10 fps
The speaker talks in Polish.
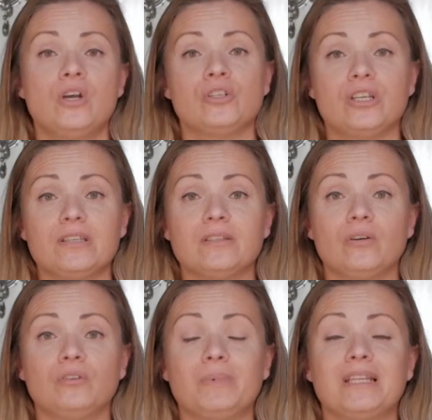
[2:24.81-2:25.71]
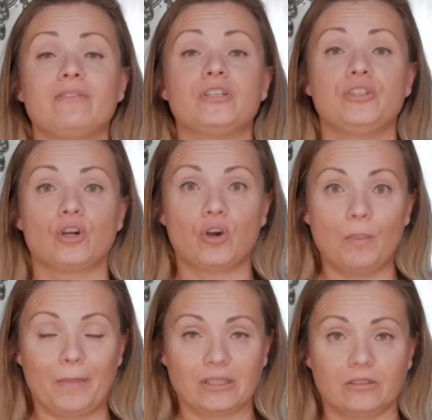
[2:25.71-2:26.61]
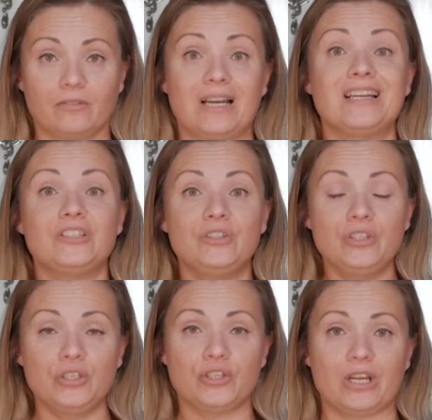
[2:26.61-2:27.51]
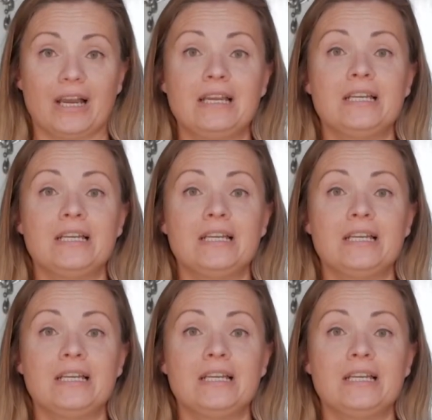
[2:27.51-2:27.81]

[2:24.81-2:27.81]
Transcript: że jest to odmiana właśnie kompaktowa, niższa,